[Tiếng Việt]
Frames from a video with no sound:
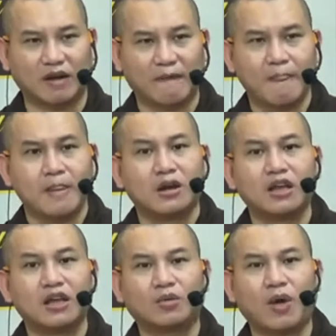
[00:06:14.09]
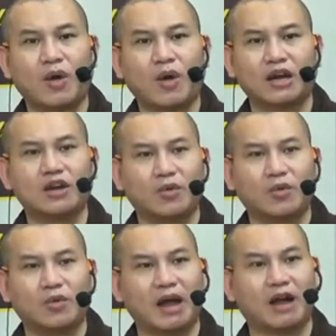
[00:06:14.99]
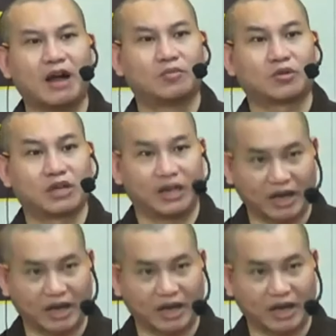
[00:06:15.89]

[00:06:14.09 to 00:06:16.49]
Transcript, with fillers: liên quan đến huệ mạng của một người này